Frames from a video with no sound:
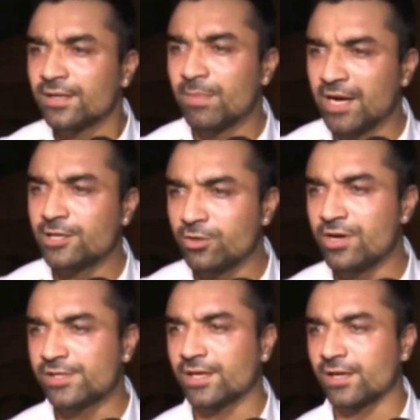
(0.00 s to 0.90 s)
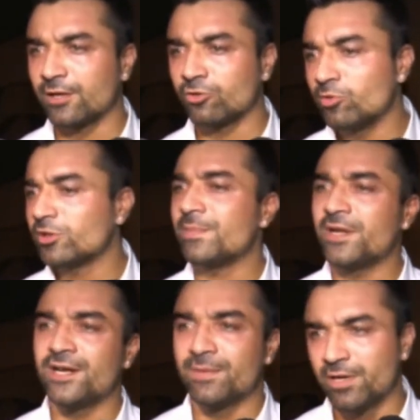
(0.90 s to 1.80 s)
कि भाई क्यों ऐसा कर रहा है तो बोलता है
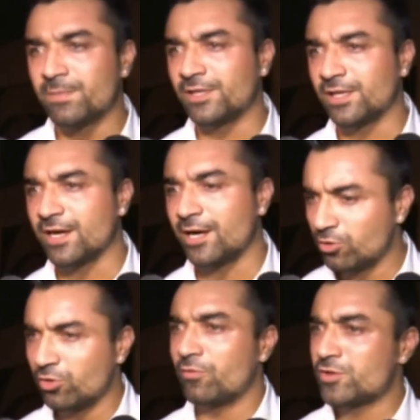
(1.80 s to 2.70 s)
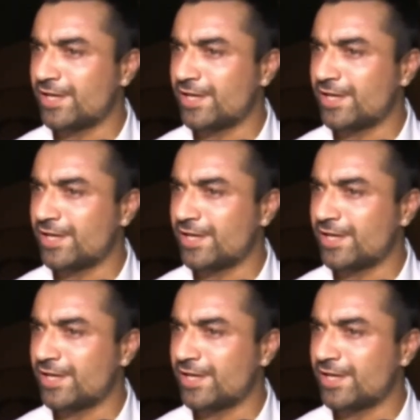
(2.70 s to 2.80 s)
मेरा नंबर बदल गया आई डोंट नो वो